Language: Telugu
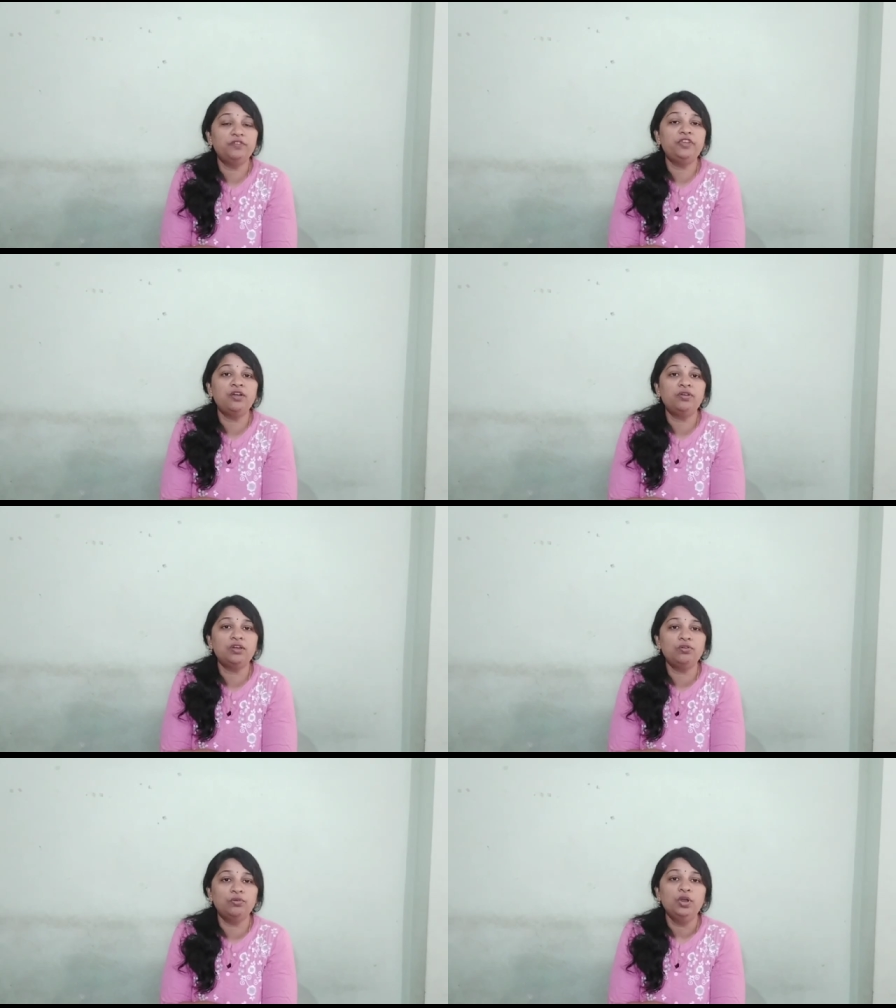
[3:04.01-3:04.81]

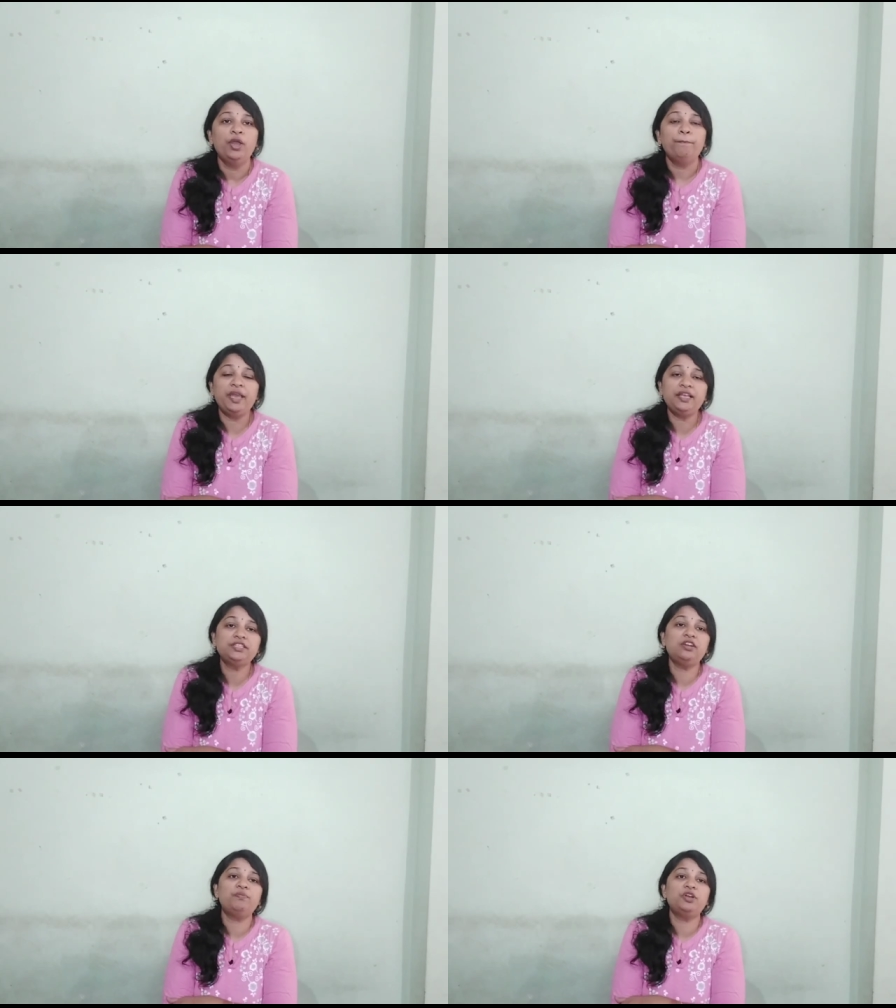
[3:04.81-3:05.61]
దివ్యాంగులకు
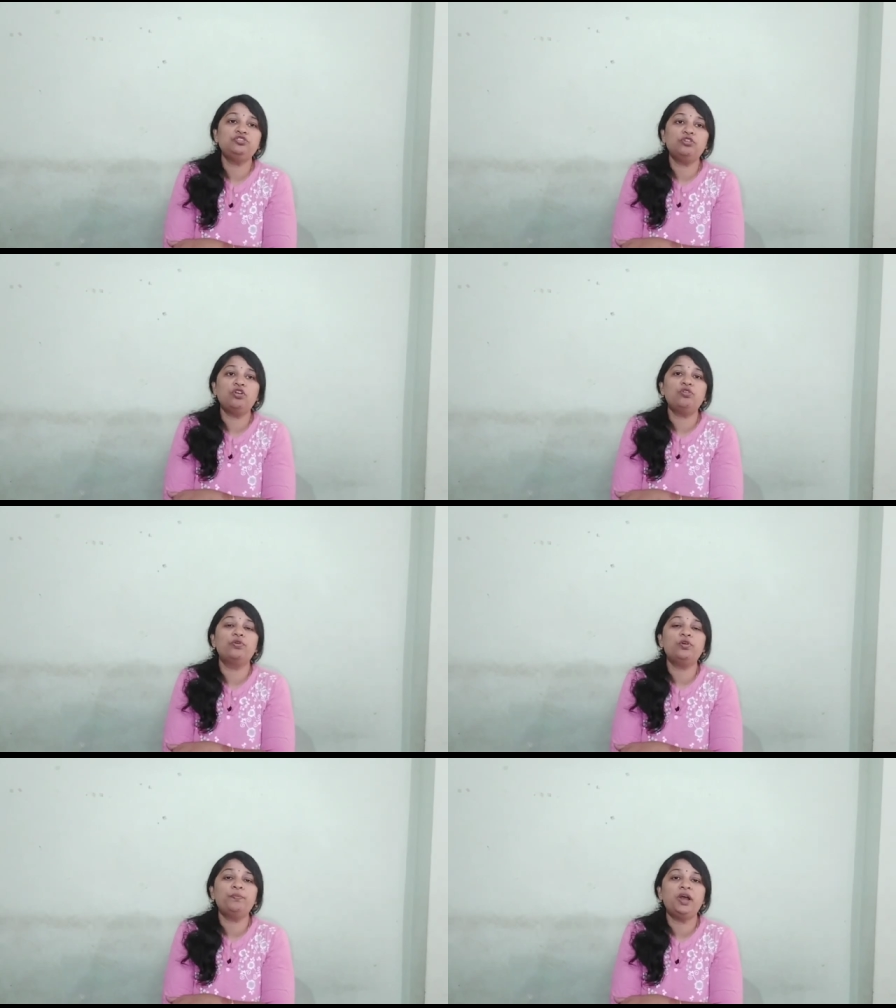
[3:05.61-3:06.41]
పెన్షన్లు మంజూరులో
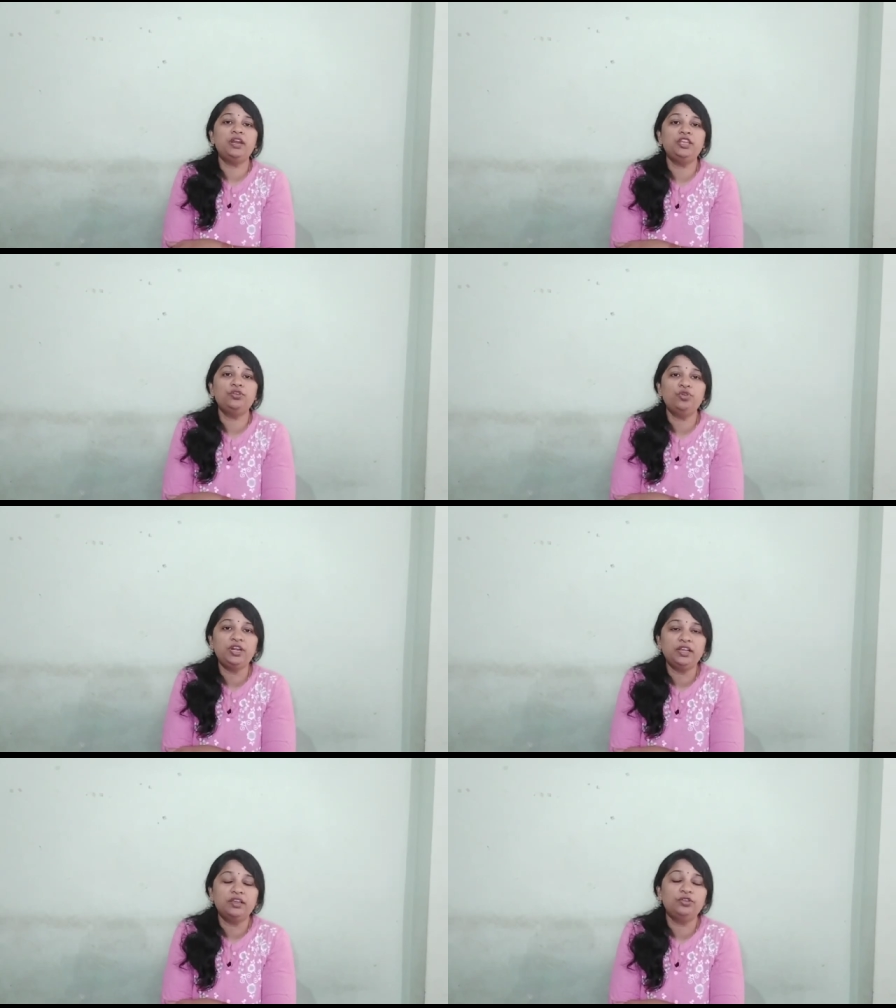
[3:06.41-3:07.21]
కుటుంబాన్ని
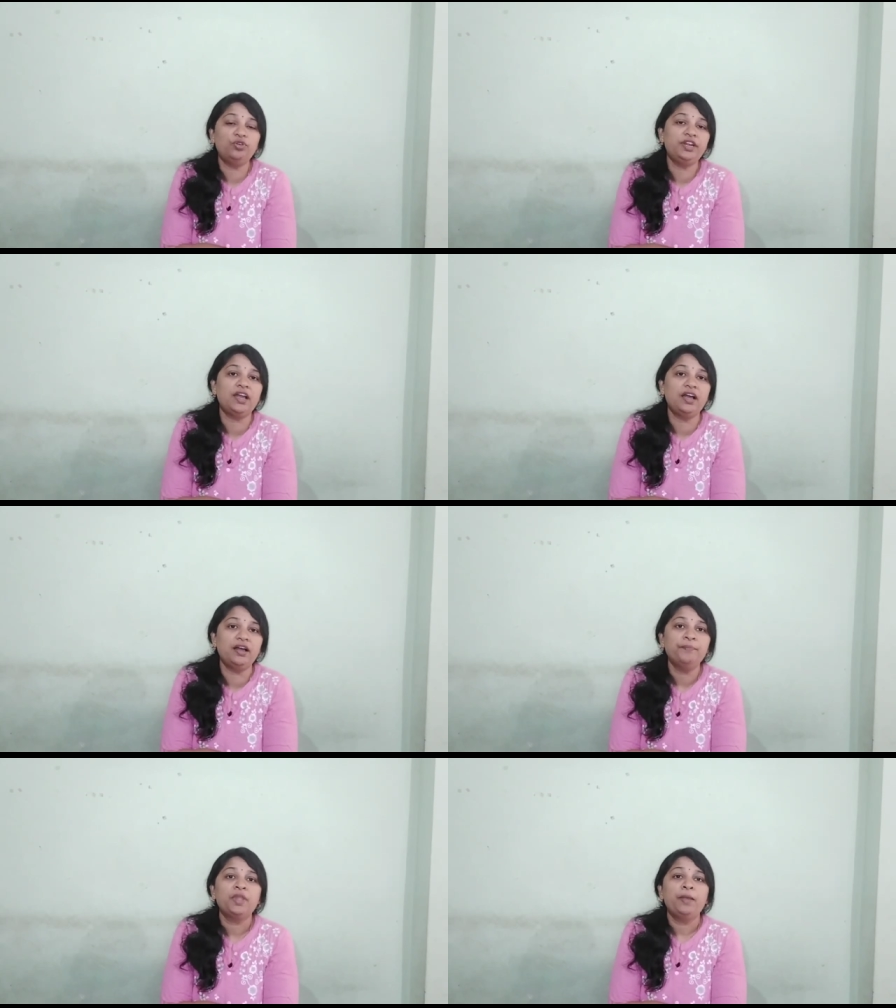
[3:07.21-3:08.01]
యూనిట్ యూనిట్గా
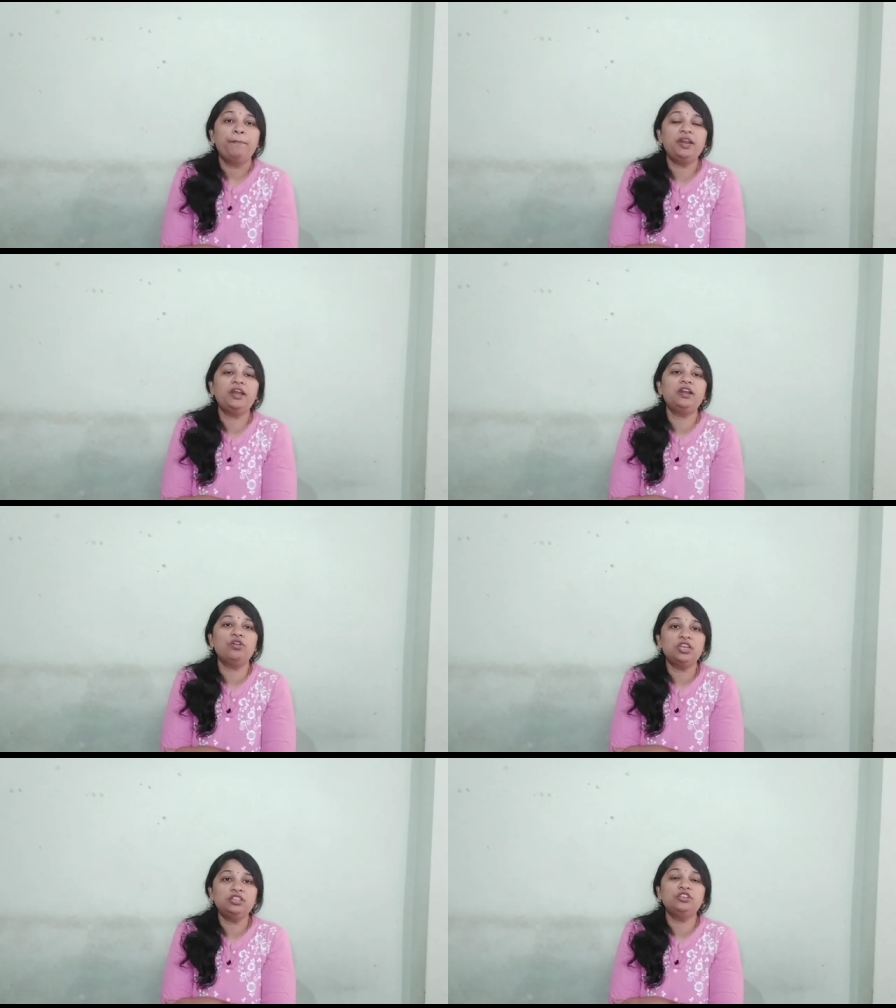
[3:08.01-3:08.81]

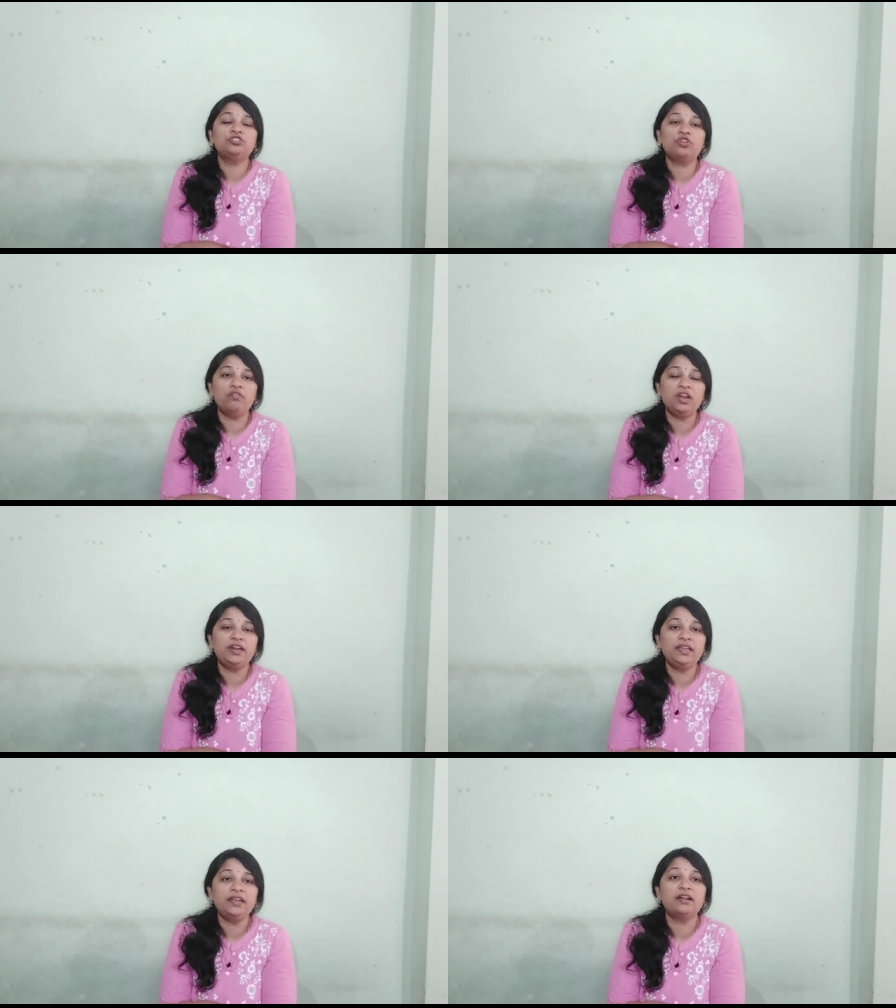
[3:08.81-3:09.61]
పరిగణలోకి
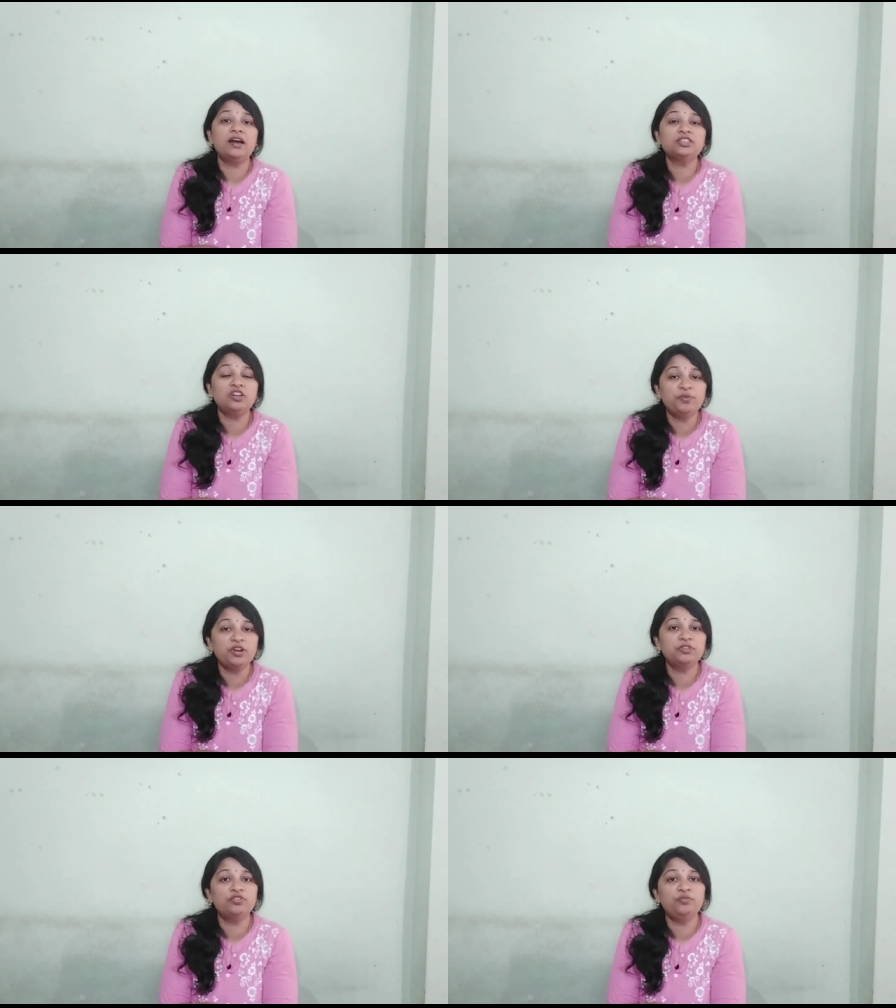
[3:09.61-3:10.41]
తీసుకోవాలని రాష్ట్ర
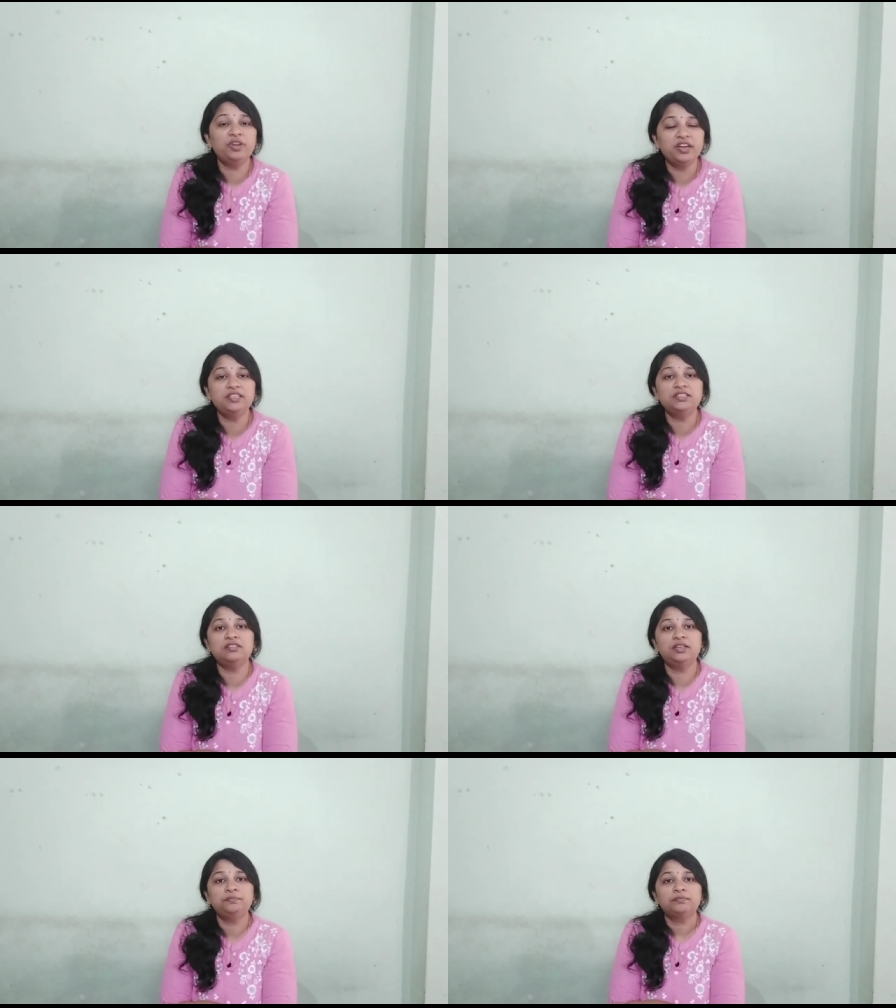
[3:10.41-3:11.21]
ప్రభుత్వం
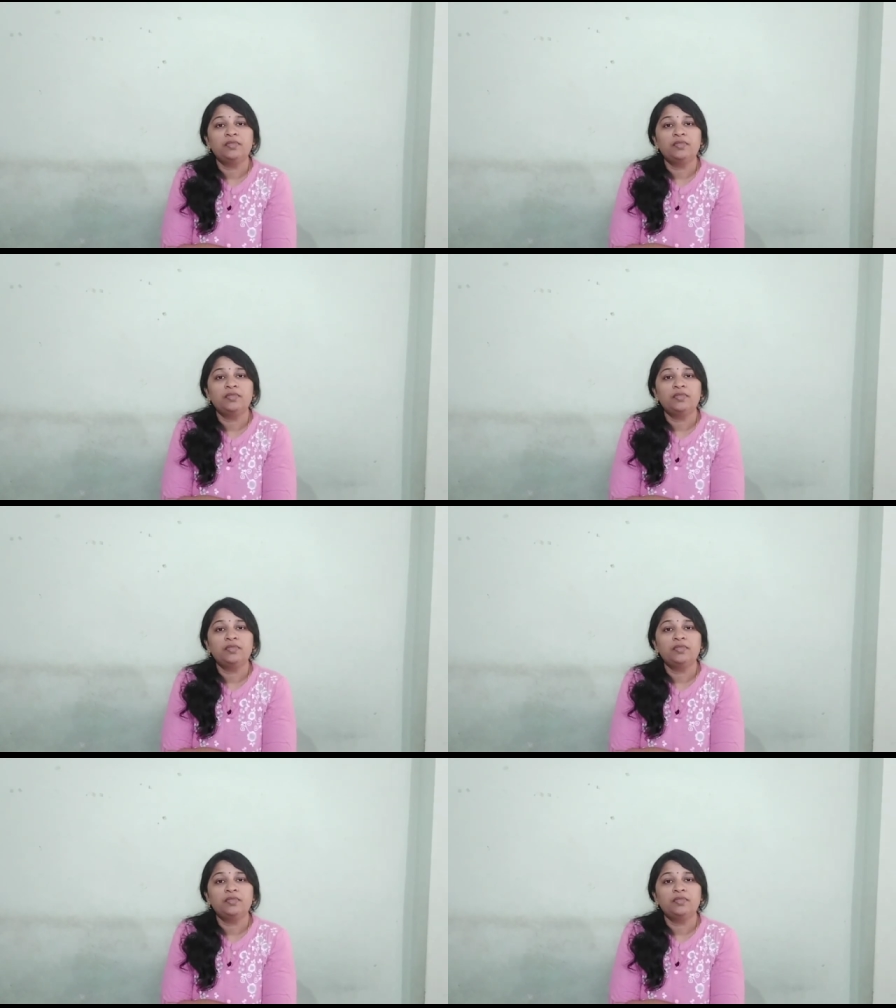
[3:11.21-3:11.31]
నిర్ణయించింది